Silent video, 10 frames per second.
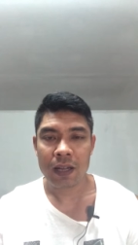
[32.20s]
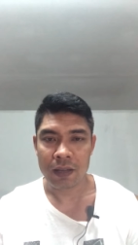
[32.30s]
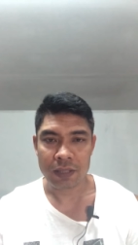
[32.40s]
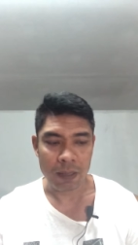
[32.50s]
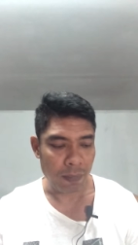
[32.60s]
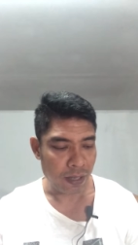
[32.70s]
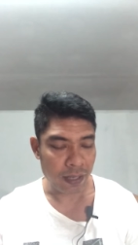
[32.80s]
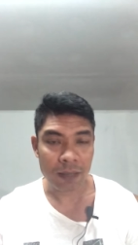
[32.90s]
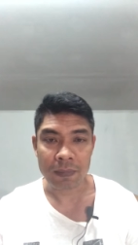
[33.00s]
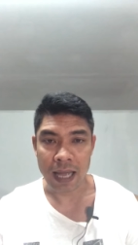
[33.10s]
เราจะมา
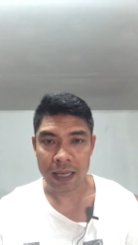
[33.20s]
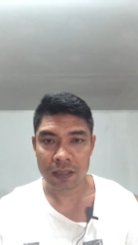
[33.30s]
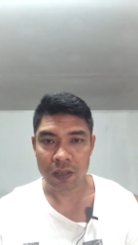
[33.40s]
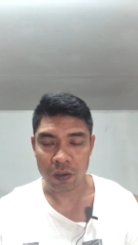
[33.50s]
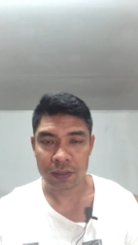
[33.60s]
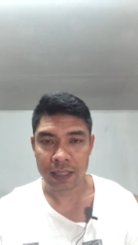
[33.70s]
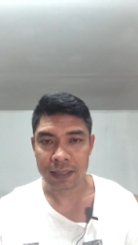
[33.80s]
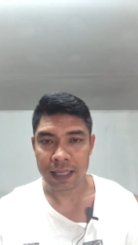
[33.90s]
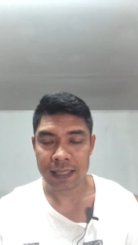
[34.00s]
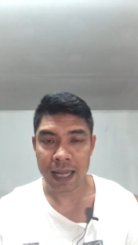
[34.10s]
เริ่มการเกาะติด
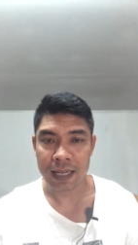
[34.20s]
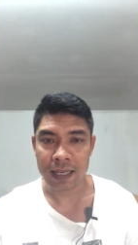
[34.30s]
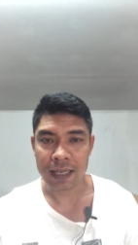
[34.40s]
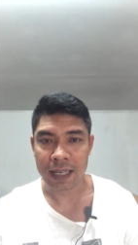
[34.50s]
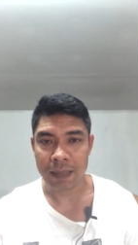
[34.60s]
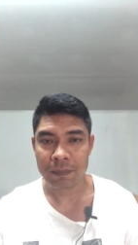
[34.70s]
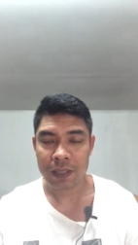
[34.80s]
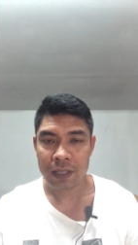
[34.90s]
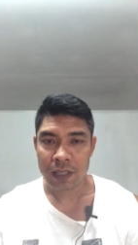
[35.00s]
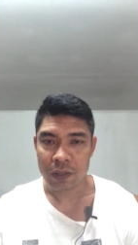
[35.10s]
ตาช่างกันเลยนะครับ
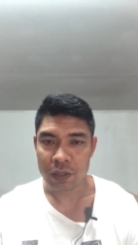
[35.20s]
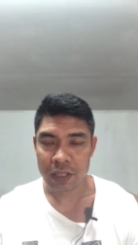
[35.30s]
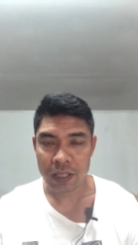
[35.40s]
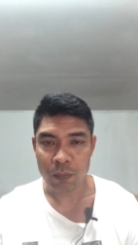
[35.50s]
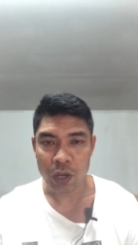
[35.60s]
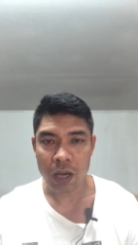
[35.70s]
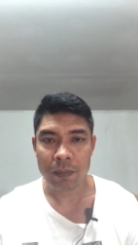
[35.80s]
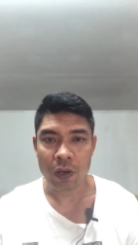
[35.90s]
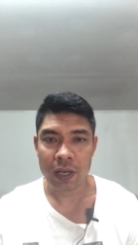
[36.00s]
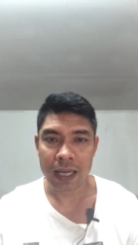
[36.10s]
โดยที่มวยอ้อม
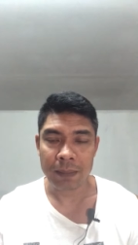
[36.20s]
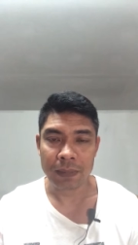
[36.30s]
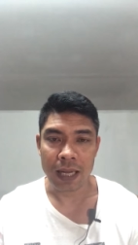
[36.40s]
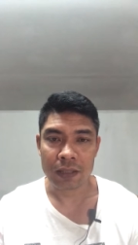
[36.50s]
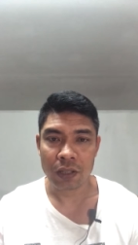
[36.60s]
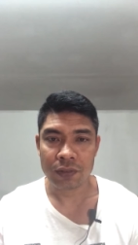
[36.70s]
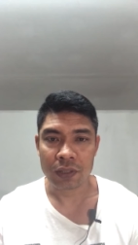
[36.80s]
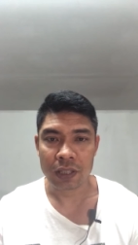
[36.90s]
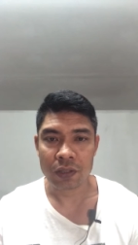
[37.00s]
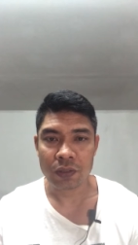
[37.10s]
น้อยนะครับถ่ายทอดส
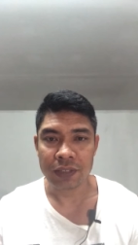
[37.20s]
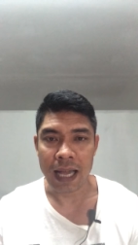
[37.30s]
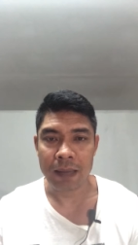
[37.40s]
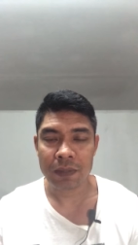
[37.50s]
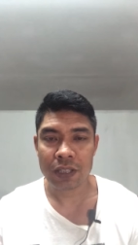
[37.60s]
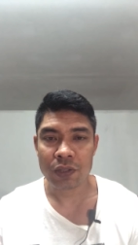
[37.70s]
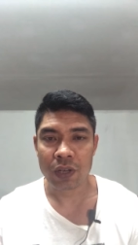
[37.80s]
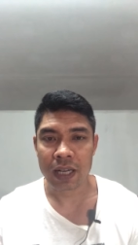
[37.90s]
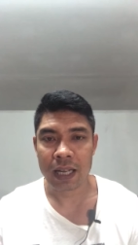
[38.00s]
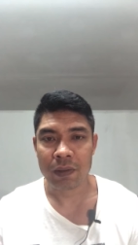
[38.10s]
ดทางช่อง 3 ขึ้นชก
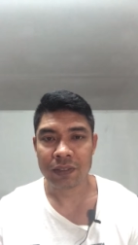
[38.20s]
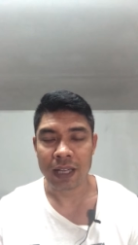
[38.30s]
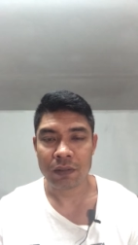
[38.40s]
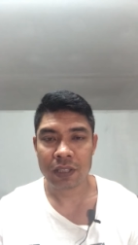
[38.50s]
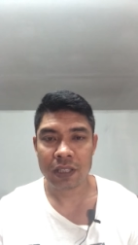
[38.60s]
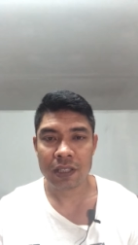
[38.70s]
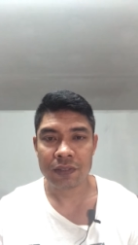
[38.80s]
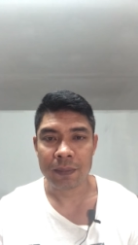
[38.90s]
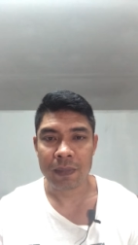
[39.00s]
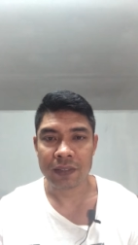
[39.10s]
กันในวันเสาร์ที่
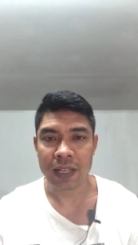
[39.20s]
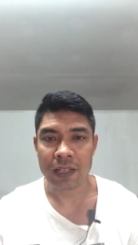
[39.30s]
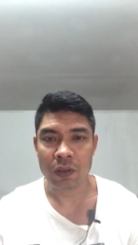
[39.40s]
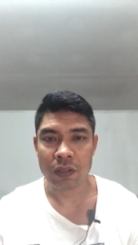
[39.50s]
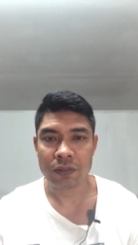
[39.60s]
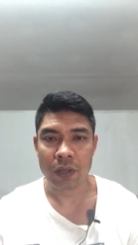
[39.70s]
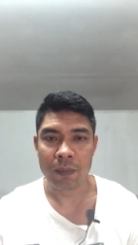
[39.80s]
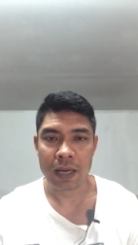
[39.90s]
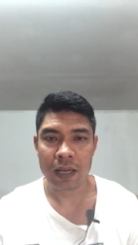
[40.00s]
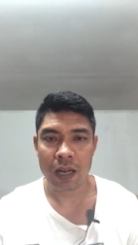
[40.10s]
20 เมษายน
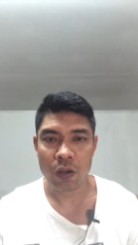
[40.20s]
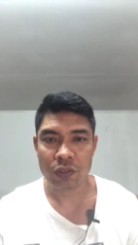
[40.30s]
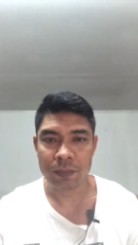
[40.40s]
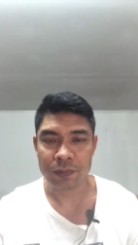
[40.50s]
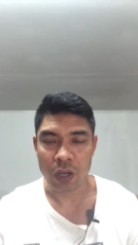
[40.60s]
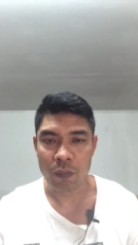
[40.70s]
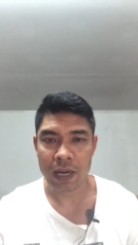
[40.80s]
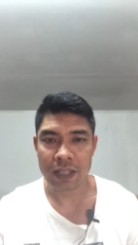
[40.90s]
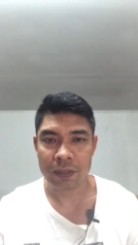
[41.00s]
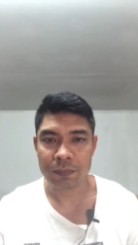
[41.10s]
2512เว
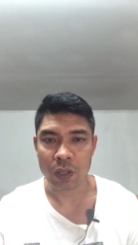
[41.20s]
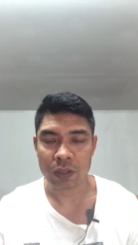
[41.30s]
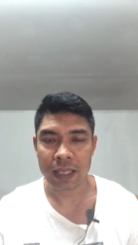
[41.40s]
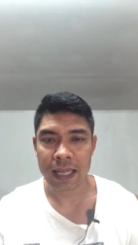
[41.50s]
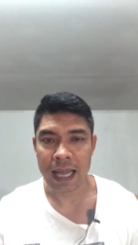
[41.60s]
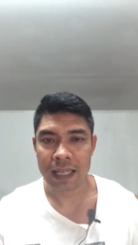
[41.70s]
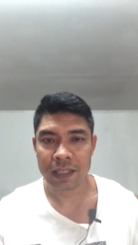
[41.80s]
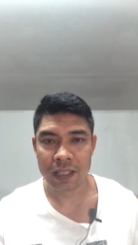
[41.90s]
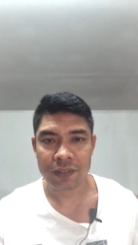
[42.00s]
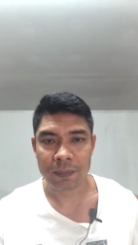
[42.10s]
ลา 12นาฬิกา
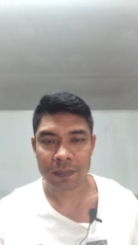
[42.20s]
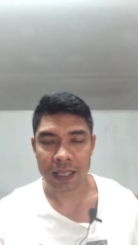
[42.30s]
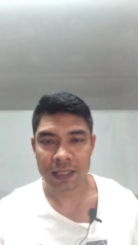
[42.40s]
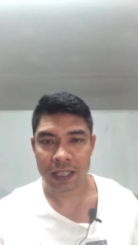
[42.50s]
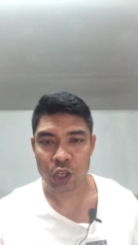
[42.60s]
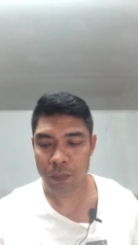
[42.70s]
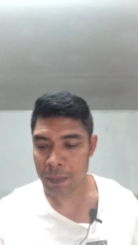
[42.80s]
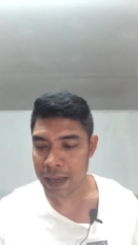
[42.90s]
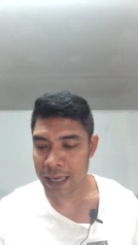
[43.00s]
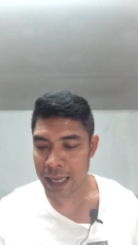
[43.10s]
20นาทีโดยป
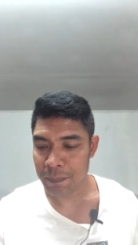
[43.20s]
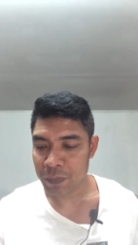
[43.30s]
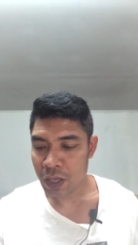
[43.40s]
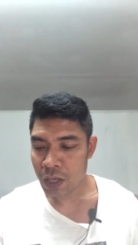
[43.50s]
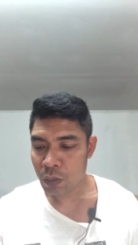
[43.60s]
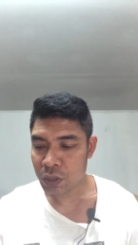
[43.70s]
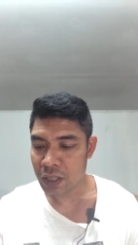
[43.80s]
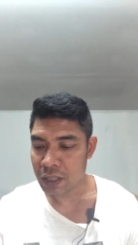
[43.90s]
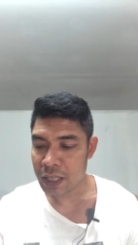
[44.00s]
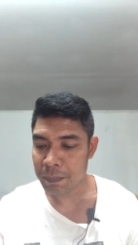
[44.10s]
ระมาณนะครับคู่
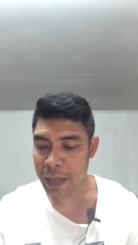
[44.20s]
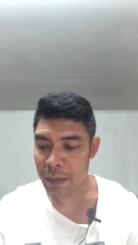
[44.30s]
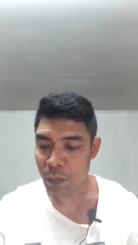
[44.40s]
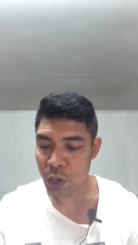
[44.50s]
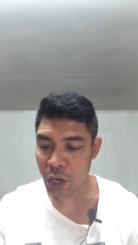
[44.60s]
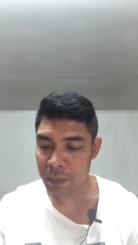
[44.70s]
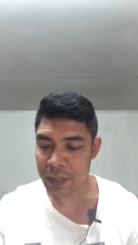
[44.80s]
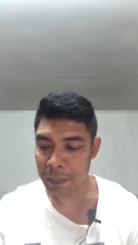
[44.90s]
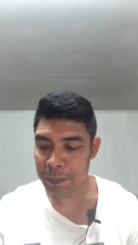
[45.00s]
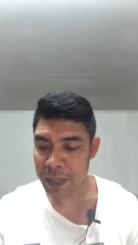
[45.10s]
ที่1นี่เป็นมวยรอบ
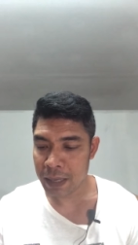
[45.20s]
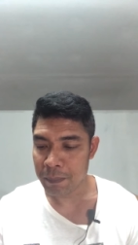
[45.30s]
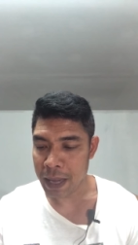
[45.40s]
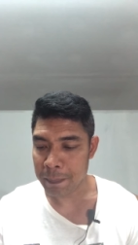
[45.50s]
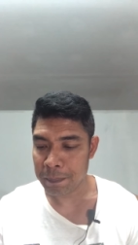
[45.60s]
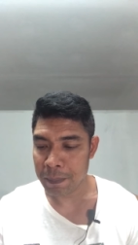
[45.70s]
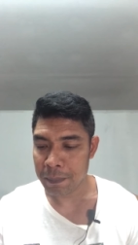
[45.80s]
แชมเปี้ยนแบบ